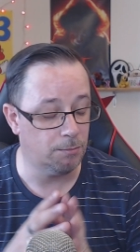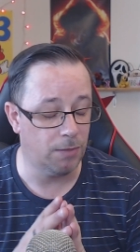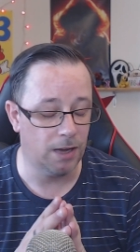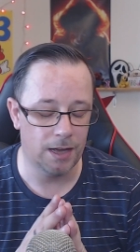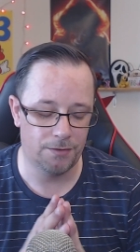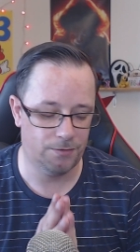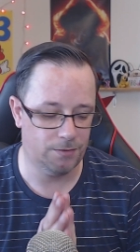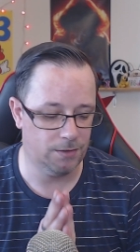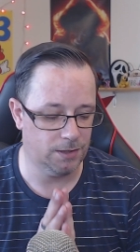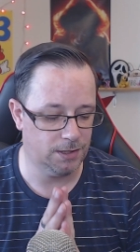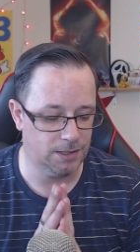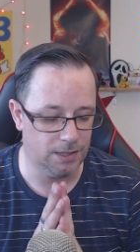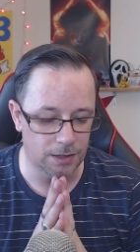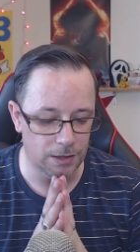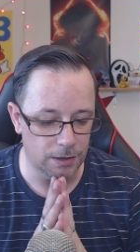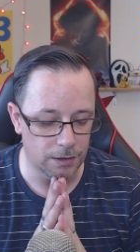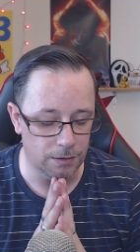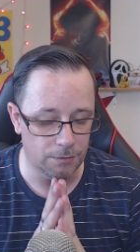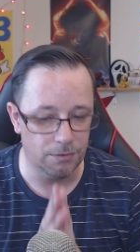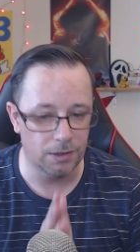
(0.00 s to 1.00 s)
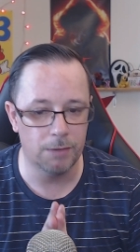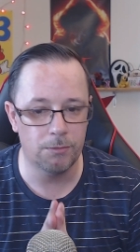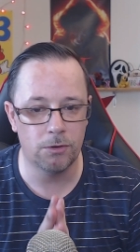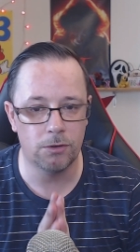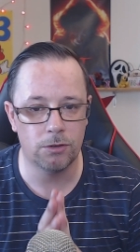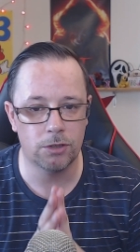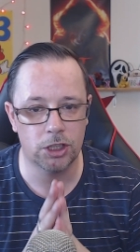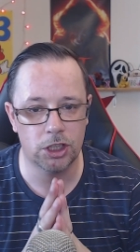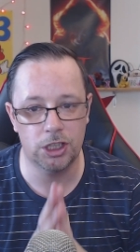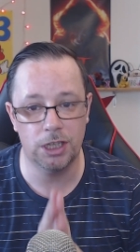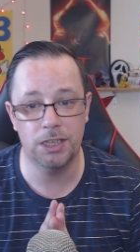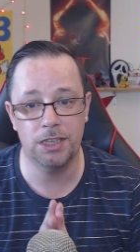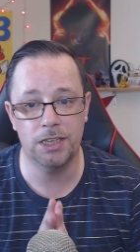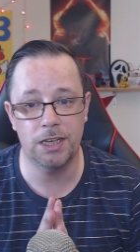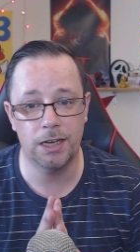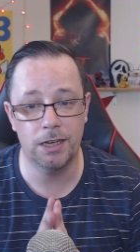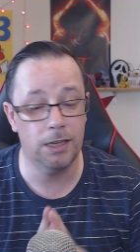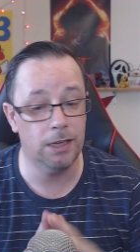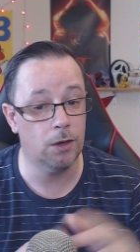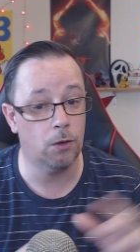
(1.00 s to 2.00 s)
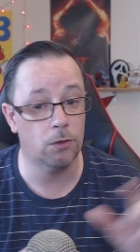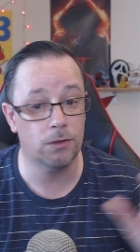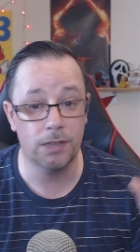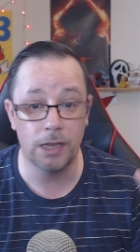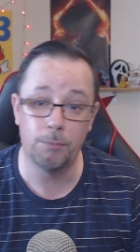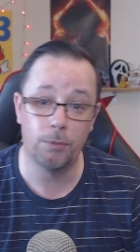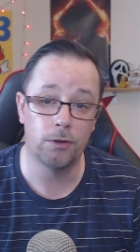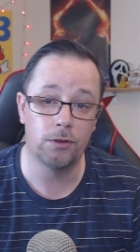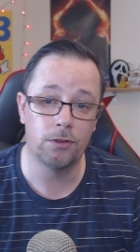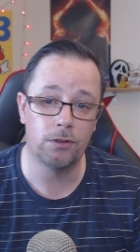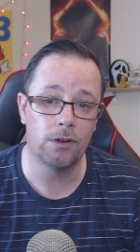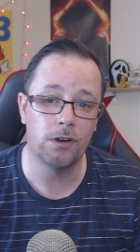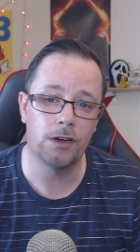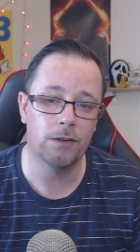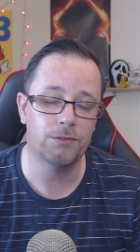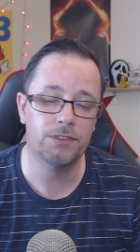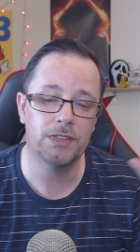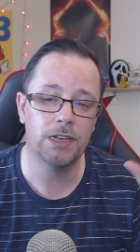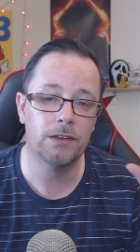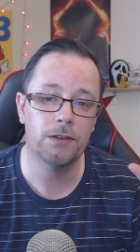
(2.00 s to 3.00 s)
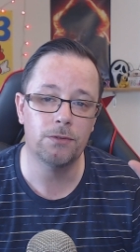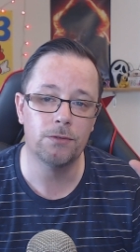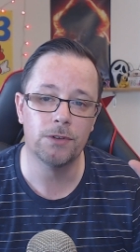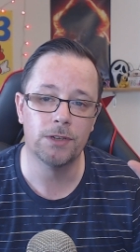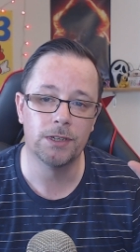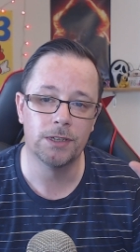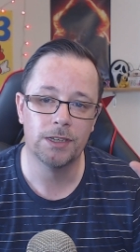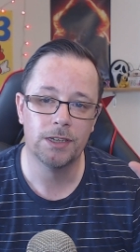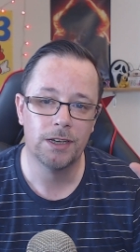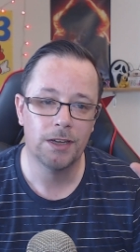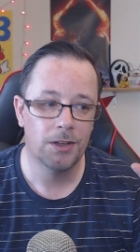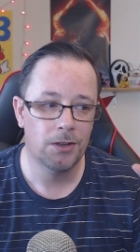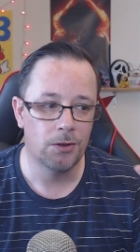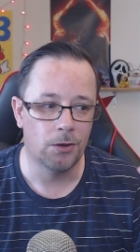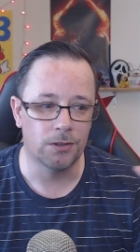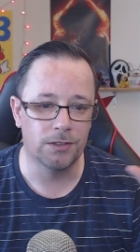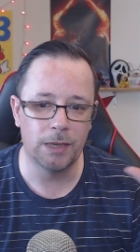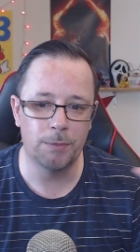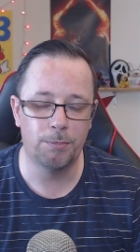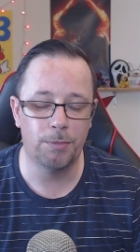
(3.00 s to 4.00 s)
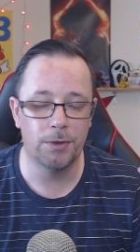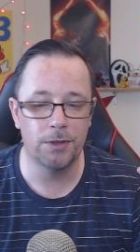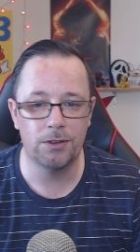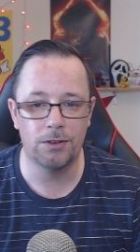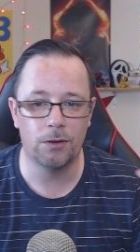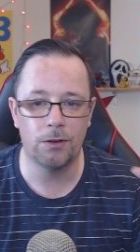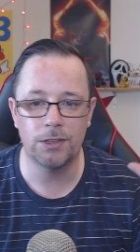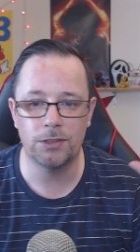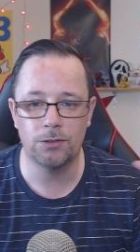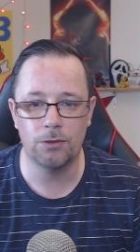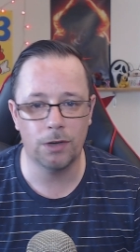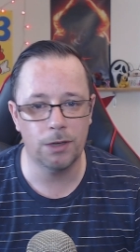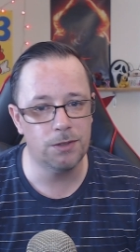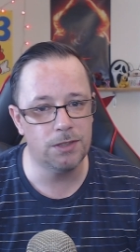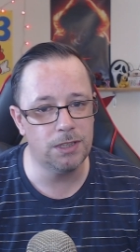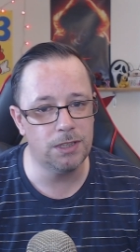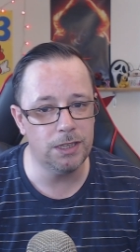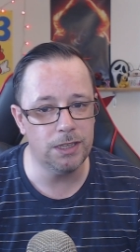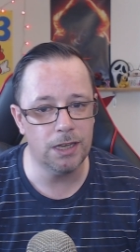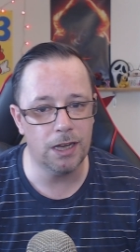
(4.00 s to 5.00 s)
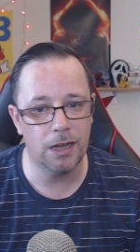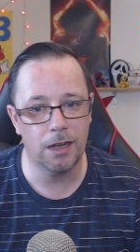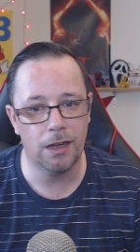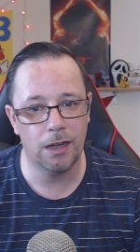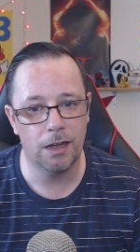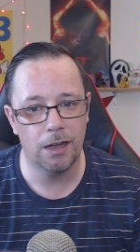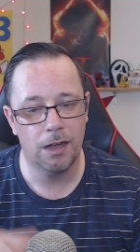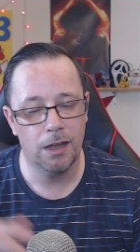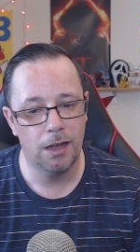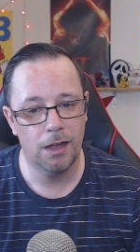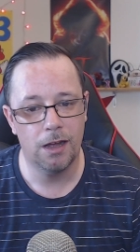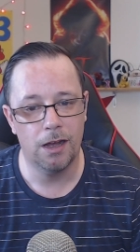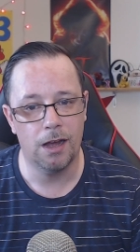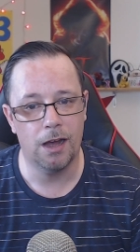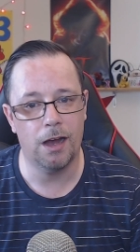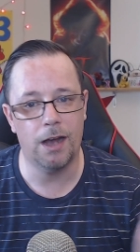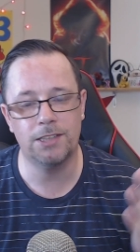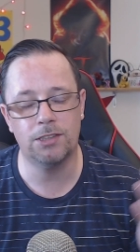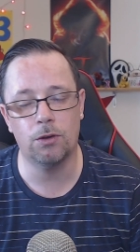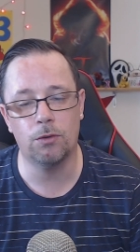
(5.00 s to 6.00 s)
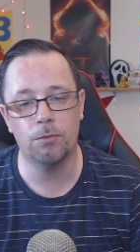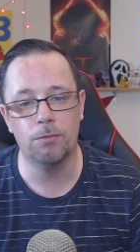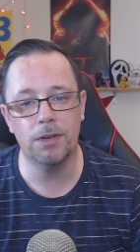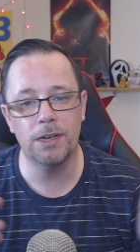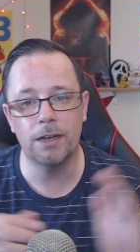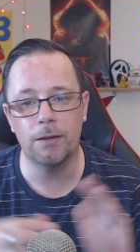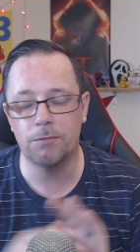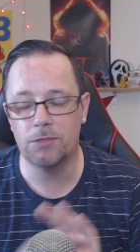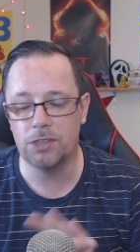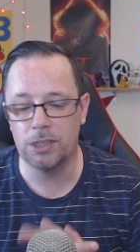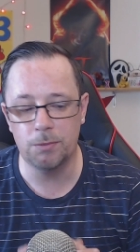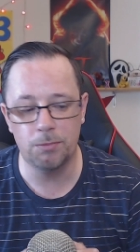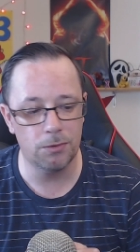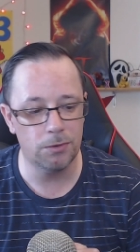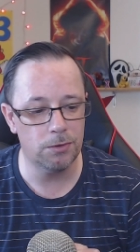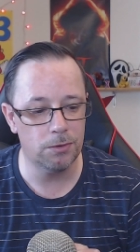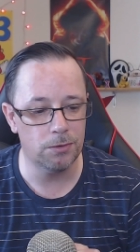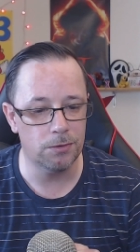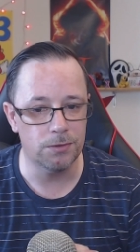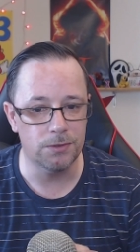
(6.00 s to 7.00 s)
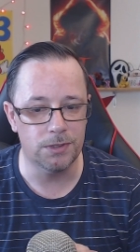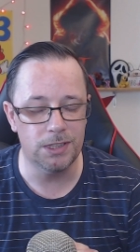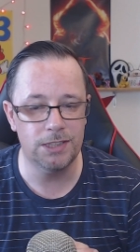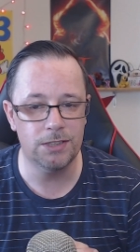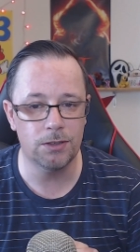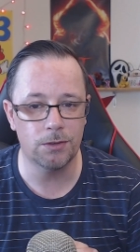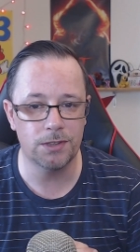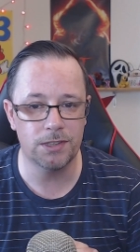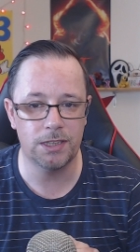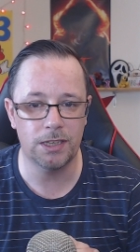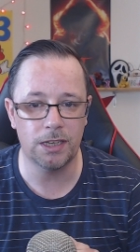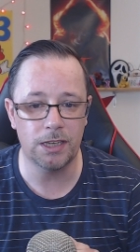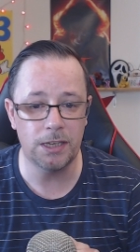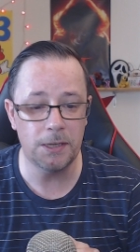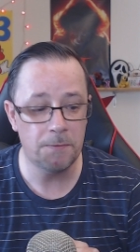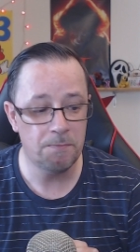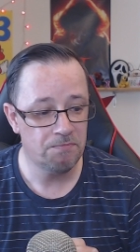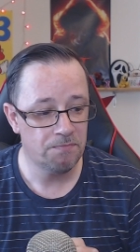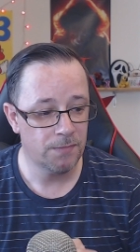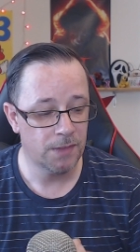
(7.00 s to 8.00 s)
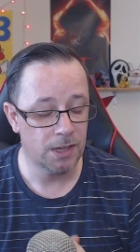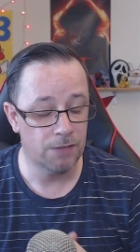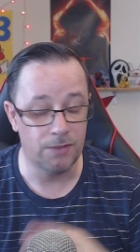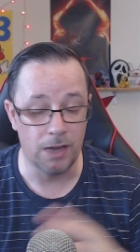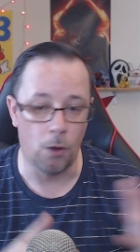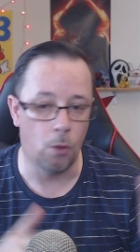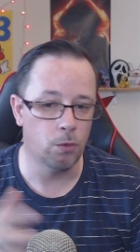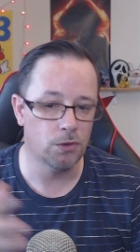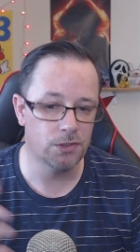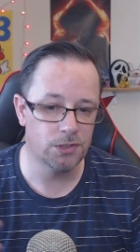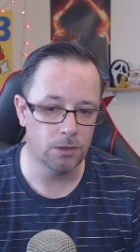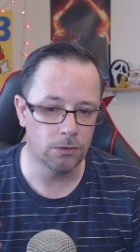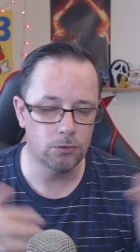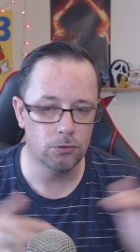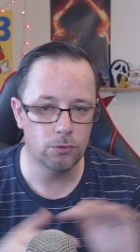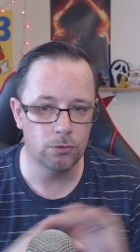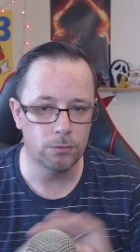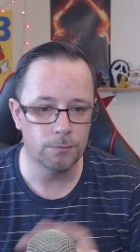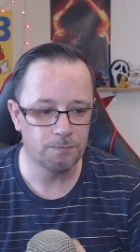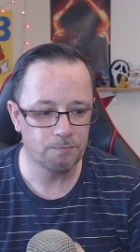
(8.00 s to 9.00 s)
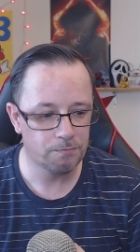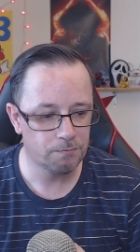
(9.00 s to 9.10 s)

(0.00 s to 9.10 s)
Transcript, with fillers: Bref, c'est vraiment génial et en très peu de temps, hein, vous avez vu, hein, en très peu de temps, ils ont réussi à, à rassembler un petit peu 10 ans de série, enfin 11 ans du coup.